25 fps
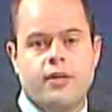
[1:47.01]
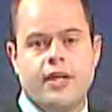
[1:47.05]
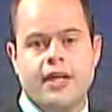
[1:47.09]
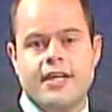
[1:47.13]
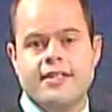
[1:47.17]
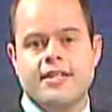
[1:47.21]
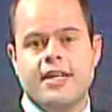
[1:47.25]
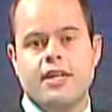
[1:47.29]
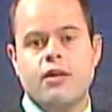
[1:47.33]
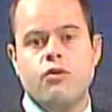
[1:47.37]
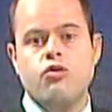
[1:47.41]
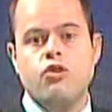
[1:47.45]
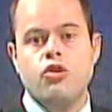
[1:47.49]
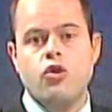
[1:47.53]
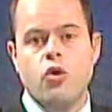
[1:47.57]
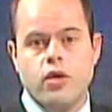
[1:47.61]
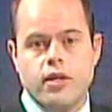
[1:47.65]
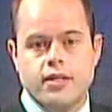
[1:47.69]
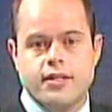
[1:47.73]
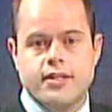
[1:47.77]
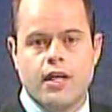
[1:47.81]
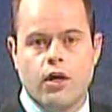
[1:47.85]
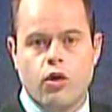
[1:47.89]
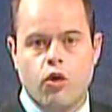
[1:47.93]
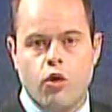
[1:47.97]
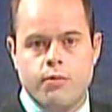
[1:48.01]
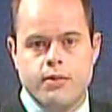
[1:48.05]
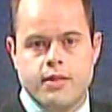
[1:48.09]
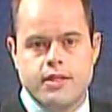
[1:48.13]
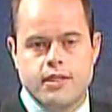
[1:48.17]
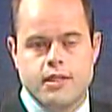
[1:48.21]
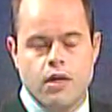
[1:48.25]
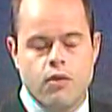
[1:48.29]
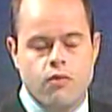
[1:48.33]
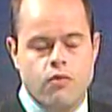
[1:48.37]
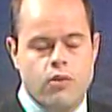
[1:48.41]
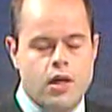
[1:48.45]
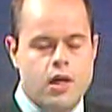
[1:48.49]
que as reuniões da
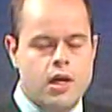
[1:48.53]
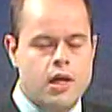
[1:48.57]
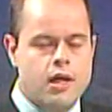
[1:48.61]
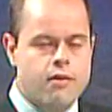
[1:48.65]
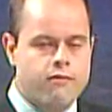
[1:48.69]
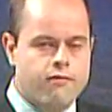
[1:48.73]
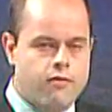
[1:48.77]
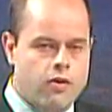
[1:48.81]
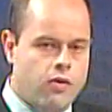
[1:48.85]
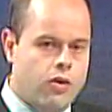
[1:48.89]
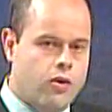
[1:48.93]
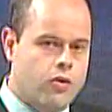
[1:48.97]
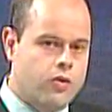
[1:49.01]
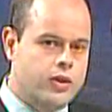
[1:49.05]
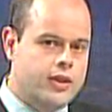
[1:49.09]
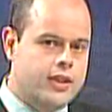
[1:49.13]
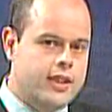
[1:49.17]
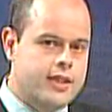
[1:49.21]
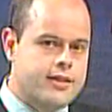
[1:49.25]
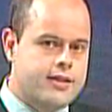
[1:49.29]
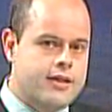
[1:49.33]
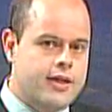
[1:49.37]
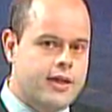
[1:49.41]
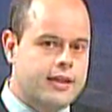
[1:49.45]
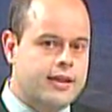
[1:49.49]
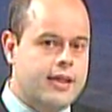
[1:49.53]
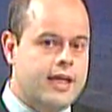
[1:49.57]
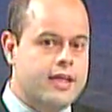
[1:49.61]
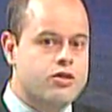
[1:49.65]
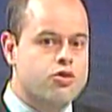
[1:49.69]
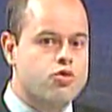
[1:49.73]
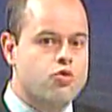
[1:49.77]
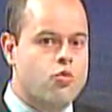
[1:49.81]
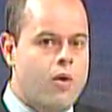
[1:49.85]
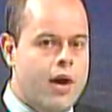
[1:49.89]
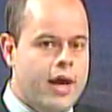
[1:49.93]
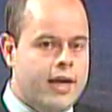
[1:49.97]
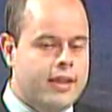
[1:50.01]
comissão vão acontecer
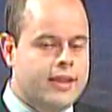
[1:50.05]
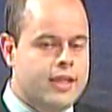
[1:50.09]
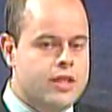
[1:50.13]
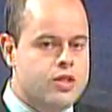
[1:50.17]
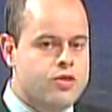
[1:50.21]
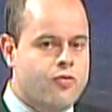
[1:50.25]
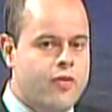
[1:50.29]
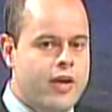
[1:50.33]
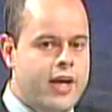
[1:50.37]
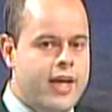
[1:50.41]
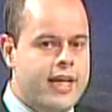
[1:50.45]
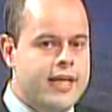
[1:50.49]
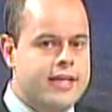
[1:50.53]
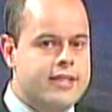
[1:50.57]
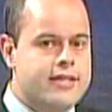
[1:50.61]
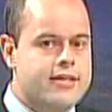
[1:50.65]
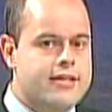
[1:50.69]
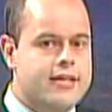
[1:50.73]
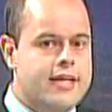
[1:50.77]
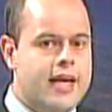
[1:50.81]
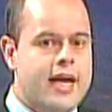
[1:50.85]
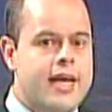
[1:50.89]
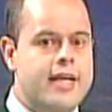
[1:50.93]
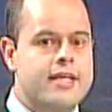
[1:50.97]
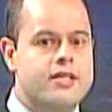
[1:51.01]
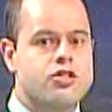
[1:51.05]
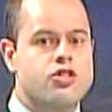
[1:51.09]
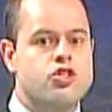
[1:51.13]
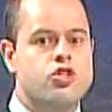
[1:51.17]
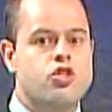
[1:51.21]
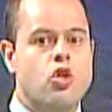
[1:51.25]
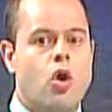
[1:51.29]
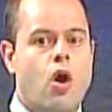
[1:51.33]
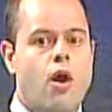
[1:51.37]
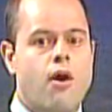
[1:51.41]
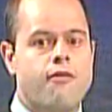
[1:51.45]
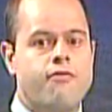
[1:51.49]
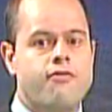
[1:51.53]
nas quartas-feiras, às
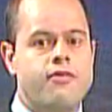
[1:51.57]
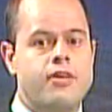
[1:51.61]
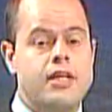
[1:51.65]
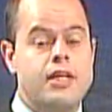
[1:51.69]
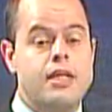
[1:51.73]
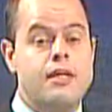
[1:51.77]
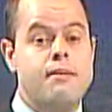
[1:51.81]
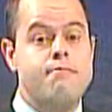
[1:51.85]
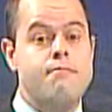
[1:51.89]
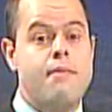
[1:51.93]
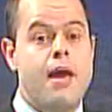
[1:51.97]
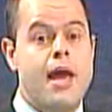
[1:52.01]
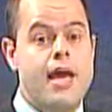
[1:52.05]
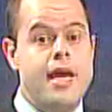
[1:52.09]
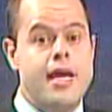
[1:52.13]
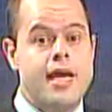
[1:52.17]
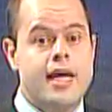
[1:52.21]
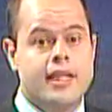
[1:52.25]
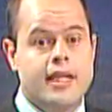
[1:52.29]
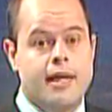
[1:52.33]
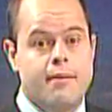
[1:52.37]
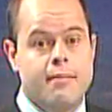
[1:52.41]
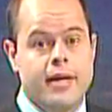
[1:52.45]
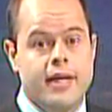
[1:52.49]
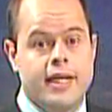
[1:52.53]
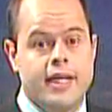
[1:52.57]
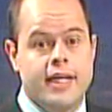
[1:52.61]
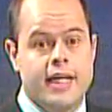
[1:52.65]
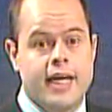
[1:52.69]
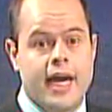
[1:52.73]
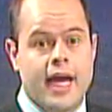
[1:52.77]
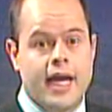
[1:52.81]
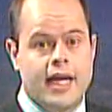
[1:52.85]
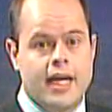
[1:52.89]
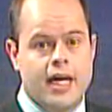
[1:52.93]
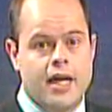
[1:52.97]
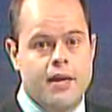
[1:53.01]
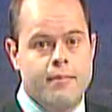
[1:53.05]
nove e meia da manhã,
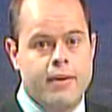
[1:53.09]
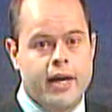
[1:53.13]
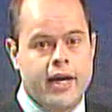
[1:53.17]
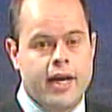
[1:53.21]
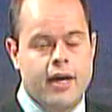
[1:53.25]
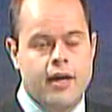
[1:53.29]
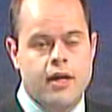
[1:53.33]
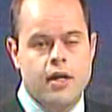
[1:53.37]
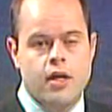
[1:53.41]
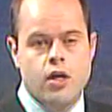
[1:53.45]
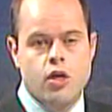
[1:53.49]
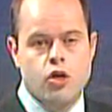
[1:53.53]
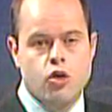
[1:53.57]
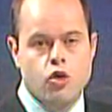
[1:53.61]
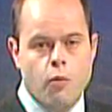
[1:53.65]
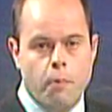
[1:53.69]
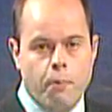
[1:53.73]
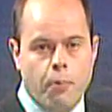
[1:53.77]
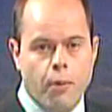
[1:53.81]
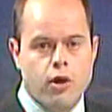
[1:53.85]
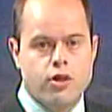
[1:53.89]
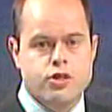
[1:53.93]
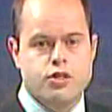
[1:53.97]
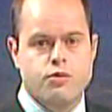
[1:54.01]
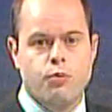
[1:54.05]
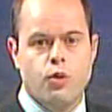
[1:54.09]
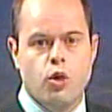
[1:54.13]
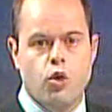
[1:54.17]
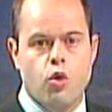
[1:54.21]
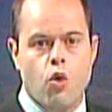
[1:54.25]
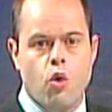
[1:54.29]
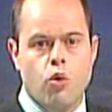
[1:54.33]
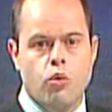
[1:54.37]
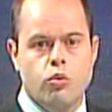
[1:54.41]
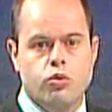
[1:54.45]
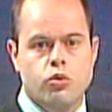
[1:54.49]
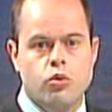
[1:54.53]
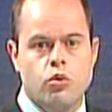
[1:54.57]
na Câmara. No próximo
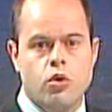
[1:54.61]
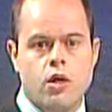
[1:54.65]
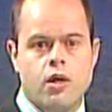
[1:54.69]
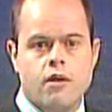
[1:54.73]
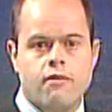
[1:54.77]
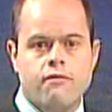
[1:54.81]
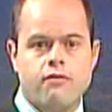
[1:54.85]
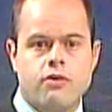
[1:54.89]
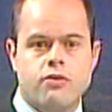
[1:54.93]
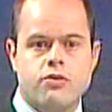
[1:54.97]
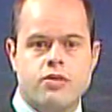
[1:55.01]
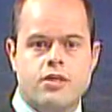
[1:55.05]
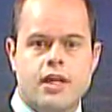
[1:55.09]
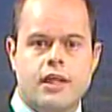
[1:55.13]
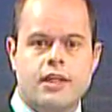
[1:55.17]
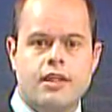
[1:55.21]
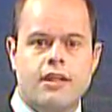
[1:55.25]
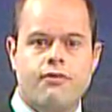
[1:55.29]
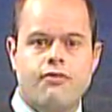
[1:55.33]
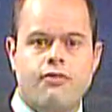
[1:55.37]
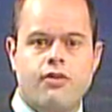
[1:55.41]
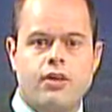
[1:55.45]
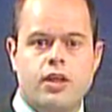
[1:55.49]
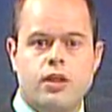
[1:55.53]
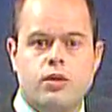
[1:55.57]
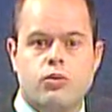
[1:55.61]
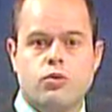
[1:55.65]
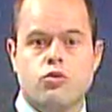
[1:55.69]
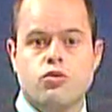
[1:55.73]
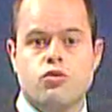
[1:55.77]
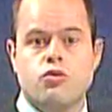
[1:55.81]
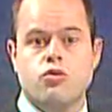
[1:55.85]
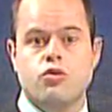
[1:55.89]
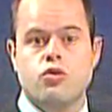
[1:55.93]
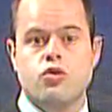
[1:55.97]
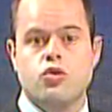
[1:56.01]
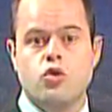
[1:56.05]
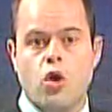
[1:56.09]
encontro, vão ser
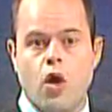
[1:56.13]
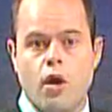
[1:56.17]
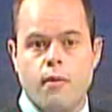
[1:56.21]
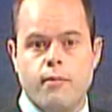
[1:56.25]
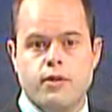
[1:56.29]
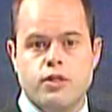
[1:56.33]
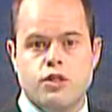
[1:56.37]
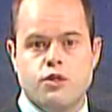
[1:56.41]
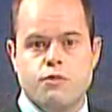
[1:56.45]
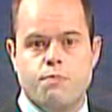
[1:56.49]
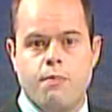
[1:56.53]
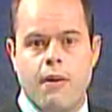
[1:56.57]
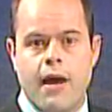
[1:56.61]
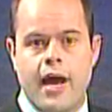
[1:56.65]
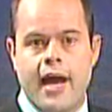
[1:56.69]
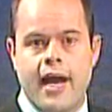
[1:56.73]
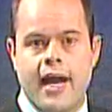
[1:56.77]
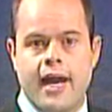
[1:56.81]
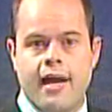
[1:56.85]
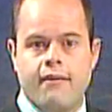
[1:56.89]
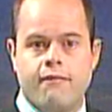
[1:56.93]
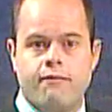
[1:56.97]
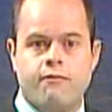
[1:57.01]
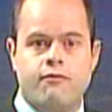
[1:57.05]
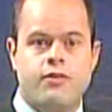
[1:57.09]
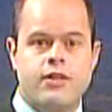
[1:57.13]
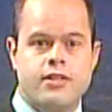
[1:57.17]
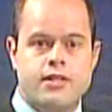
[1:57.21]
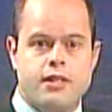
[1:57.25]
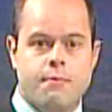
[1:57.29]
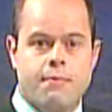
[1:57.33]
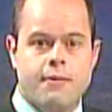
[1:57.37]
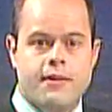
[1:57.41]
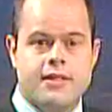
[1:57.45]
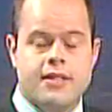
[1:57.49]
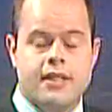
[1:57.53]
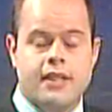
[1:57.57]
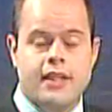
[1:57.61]
definidos os nomes para
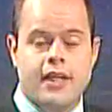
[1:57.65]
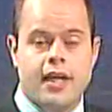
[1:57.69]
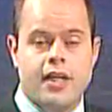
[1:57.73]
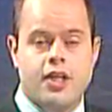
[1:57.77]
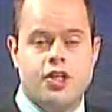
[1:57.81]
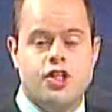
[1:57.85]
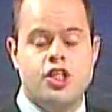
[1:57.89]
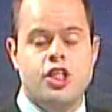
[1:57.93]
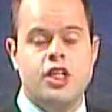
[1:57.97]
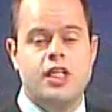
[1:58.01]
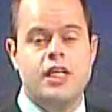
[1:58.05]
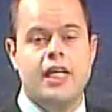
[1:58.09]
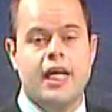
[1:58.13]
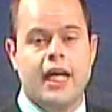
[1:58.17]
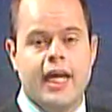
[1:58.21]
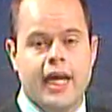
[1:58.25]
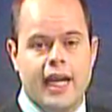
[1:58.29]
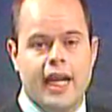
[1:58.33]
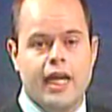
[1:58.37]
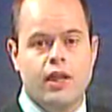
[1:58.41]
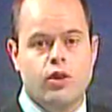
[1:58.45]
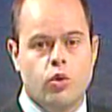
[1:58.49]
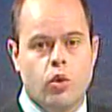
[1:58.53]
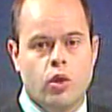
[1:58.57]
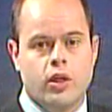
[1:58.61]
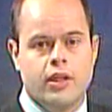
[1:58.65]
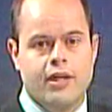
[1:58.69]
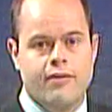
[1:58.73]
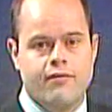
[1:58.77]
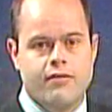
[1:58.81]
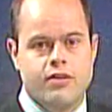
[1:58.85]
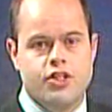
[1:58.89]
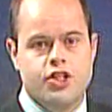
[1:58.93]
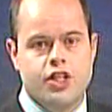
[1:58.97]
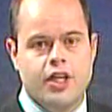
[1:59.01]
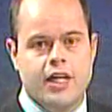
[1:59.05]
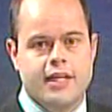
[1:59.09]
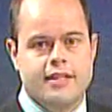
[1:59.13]
vice-presidente e relator da
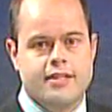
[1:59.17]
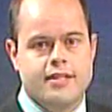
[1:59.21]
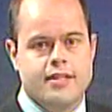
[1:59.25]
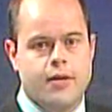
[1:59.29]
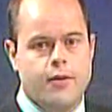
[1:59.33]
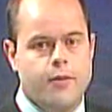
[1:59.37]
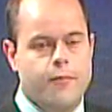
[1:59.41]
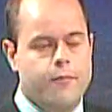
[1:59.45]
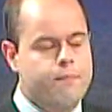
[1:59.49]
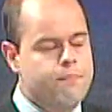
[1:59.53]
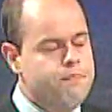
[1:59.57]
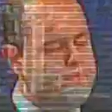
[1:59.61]
investigação.